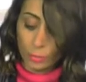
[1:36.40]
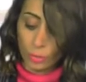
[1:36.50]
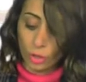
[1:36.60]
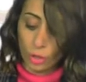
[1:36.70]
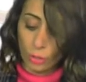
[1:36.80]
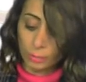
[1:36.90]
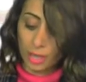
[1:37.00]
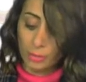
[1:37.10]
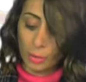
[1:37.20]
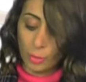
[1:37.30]
مكون من
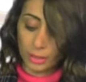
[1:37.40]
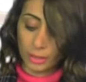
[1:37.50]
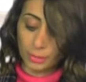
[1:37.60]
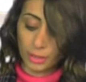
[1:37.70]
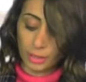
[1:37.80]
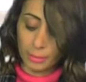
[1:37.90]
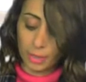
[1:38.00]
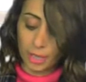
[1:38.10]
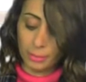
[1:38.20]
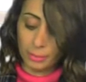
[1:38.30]
المواد الطبيعية
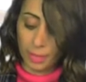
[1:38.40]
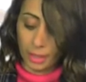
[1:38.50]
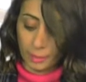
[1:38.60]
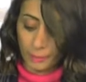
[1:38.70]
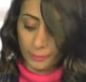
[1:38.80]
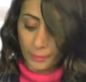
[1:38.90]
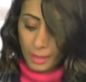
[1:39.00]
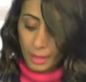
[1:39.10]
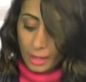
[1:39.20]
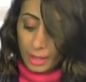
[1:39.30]
مئة بالمئة
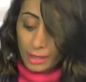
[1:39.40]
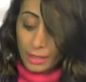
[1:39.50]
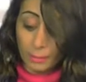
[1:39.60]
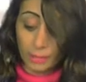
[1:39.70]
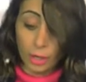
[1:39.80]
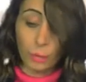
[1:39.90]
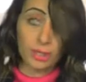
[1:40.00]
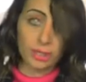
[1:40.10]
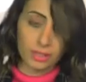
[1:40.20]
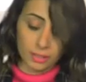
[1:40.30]
كريم
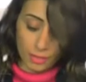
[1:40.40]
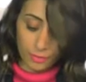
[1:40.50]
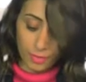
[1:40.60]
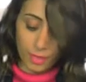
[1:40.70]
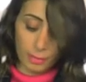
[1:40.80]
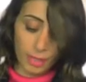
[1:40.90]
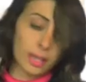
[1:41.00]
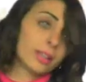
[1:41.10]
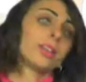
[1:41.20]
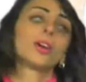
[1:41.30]
تقوية الأظافر يعمل
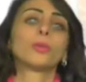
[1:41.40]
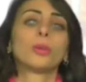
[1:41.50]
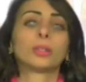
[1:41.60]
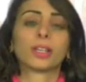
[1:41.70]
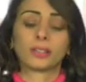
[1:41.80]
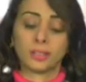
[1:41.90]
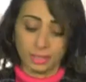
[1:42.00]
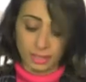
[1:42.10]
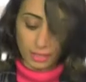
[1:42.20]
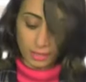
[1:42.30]
على التقوية
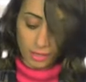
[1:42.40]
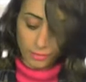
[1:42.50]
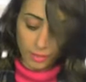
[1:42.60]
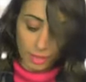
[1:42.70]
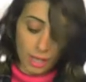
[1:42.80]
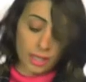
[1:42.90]
وتغذية الأظافر